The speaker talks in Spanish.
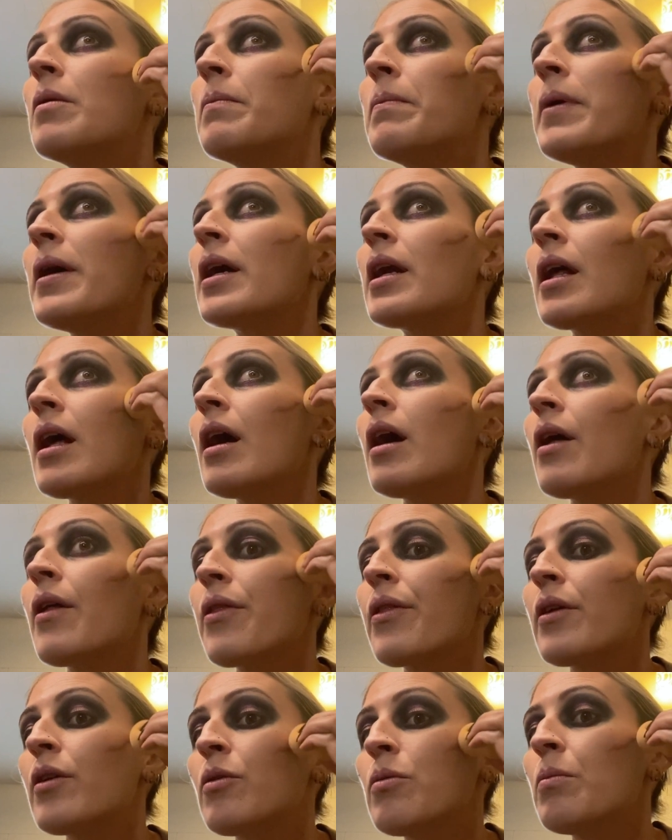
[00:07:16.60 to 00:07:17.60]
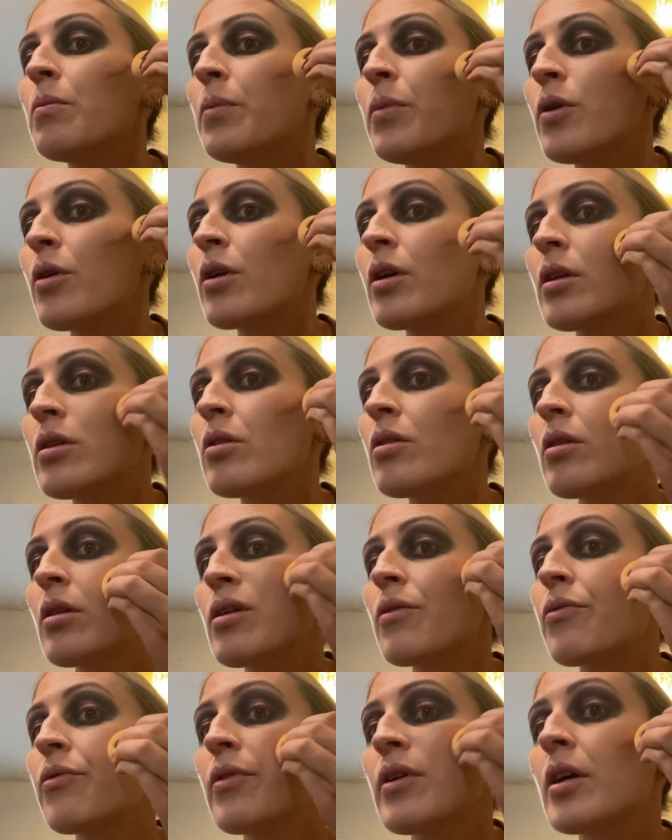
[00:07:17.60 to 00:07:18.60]
Para hacer un poquito de
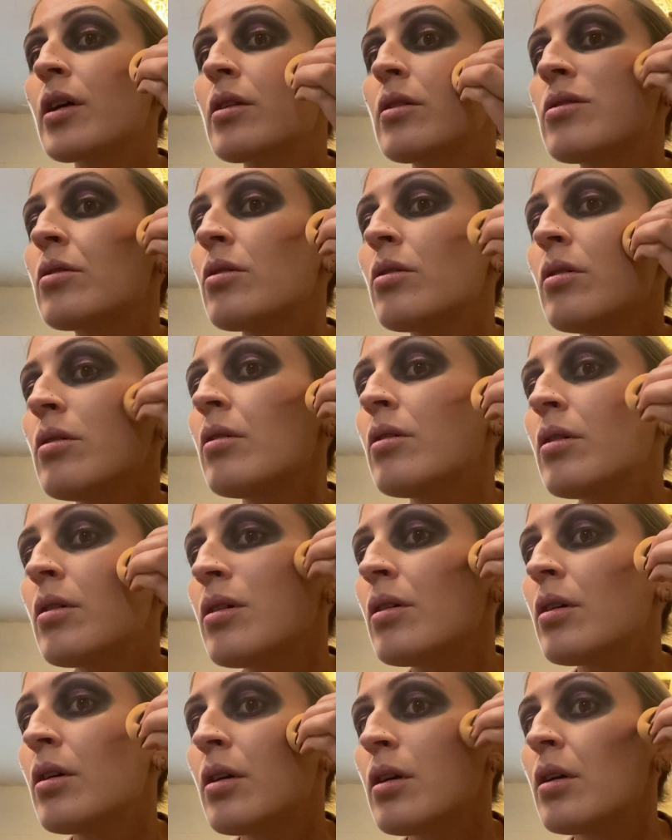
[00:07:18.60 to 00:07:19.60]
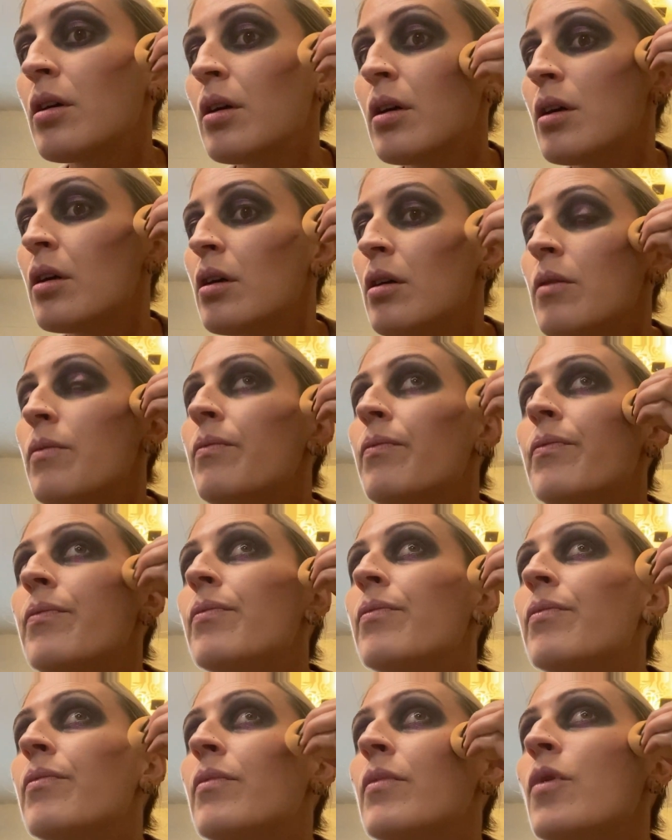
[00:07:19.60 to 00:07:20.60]
efecto
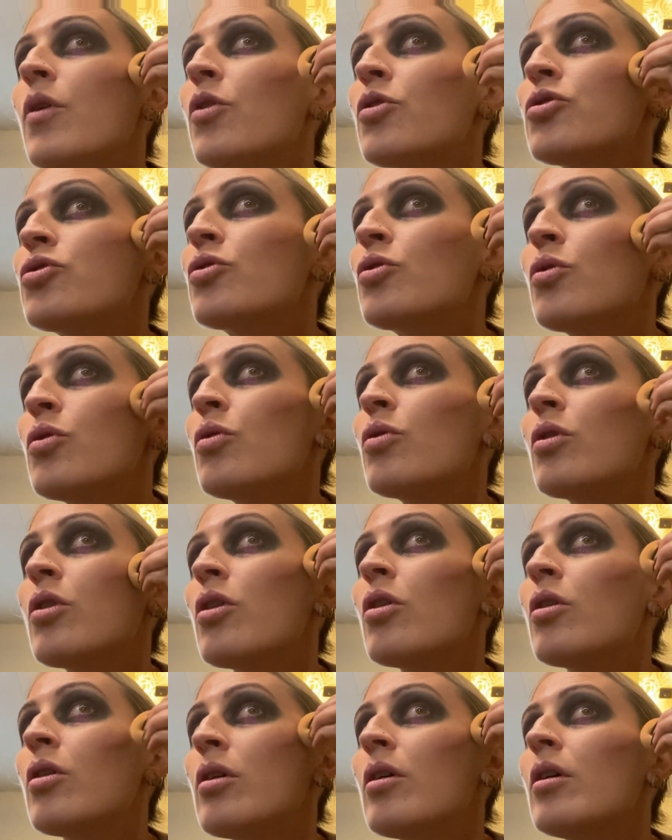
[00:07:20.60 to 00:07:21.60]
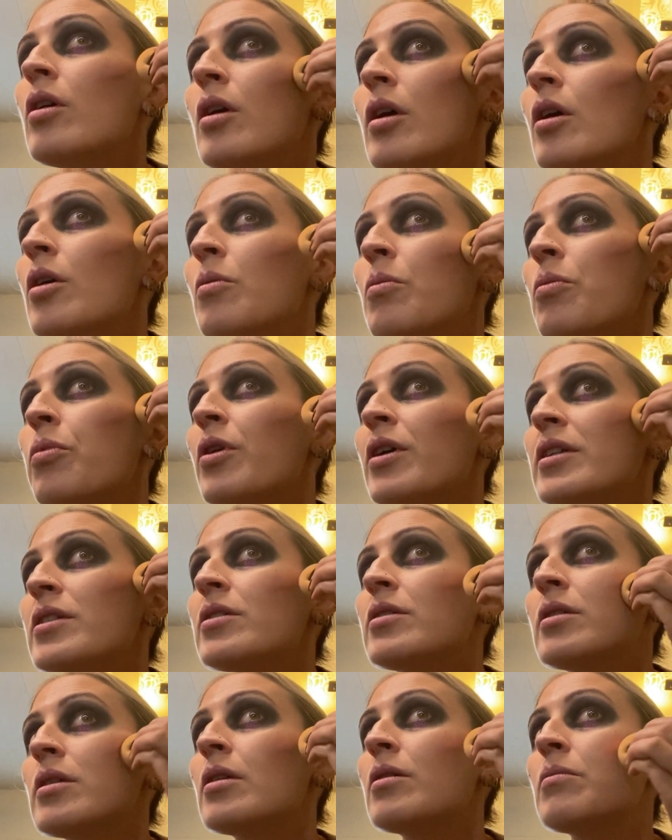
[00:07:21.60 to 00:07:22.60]
mm, oscuro. Pues
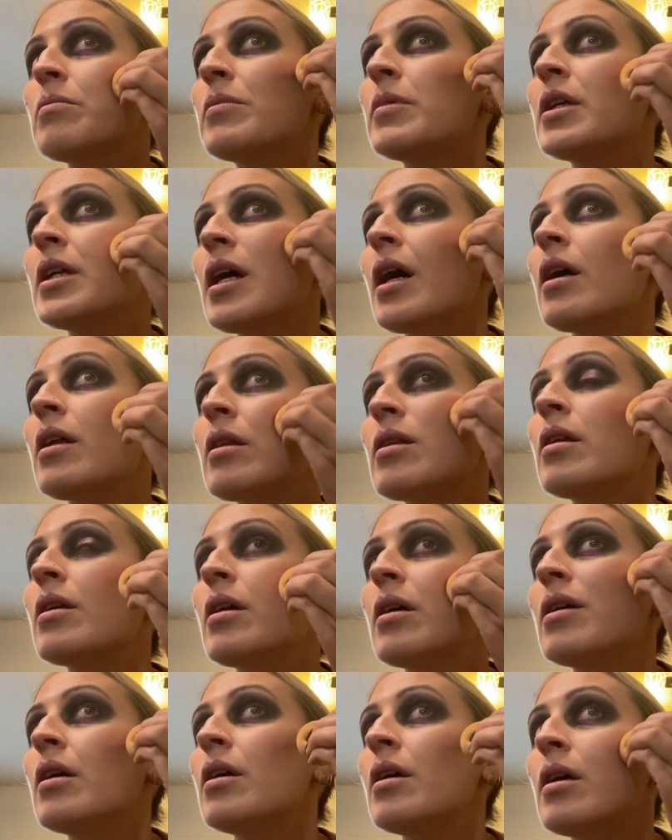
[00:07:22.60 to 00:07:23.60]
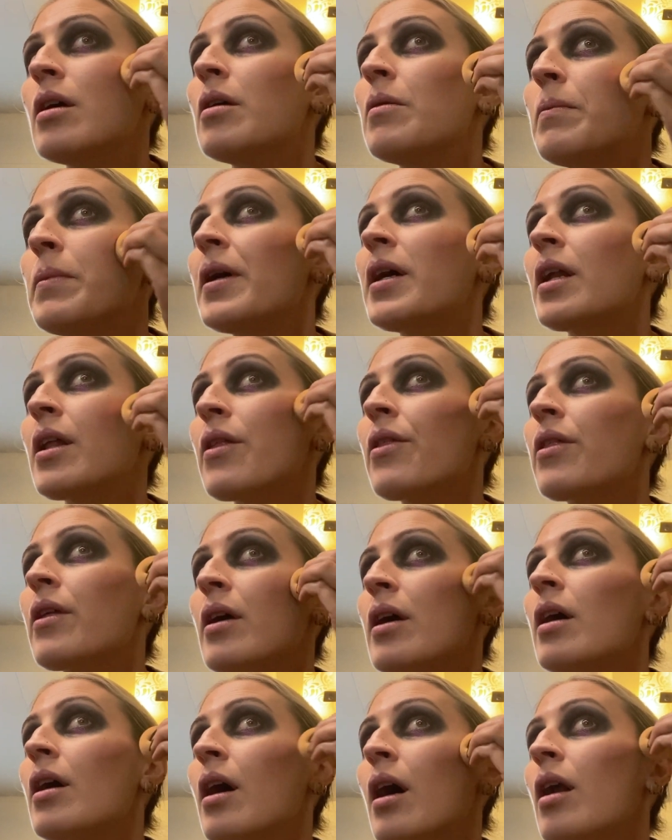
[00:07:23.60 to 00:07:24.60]
sí, mira parece
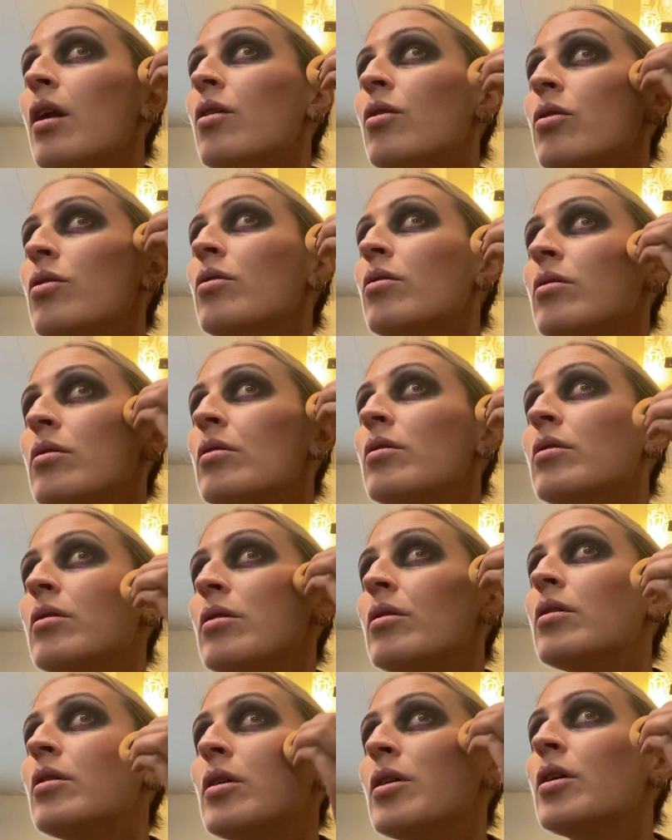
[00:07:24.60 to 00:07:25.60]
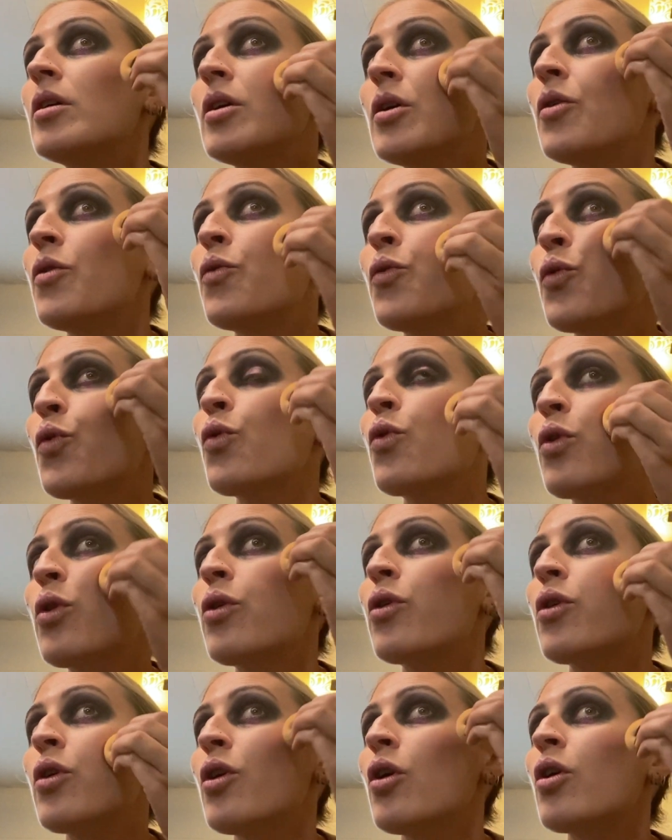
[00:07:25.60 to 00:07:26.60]
que algo
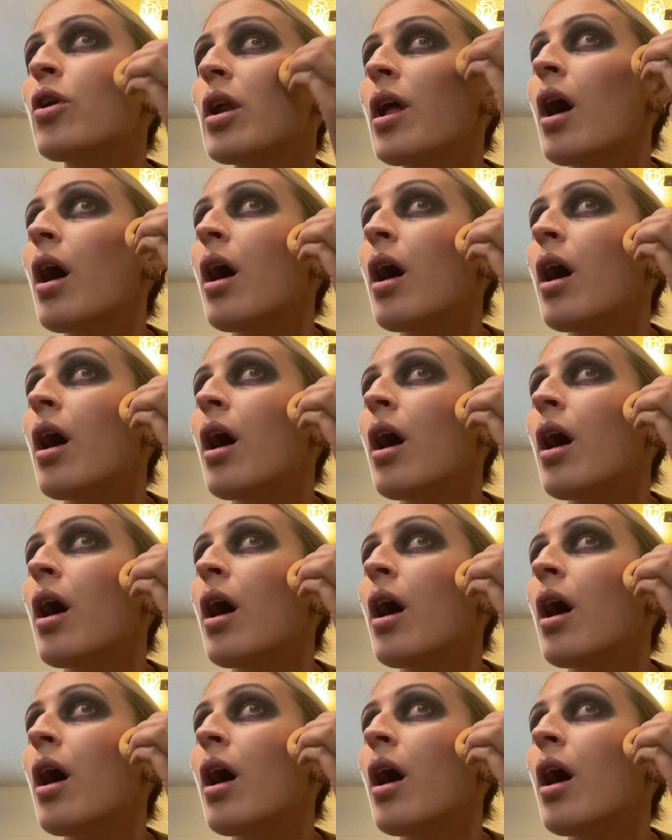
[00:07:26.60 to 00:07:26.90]
funciona.